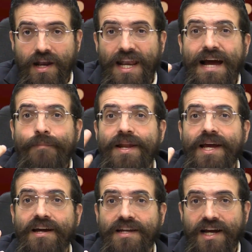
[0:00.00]
Les
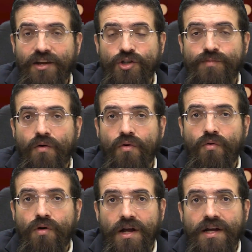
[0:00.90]
Amlir et à Kadosh
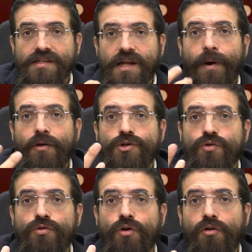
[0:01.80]
Baruchou. C'est pas le
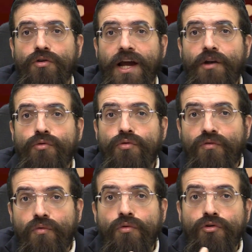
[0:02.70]
jour durant lequel nous
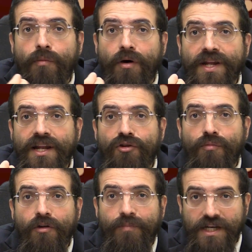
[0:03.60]
devons demander des
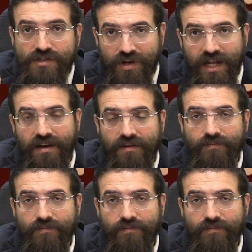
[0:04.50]
demandes personnelles.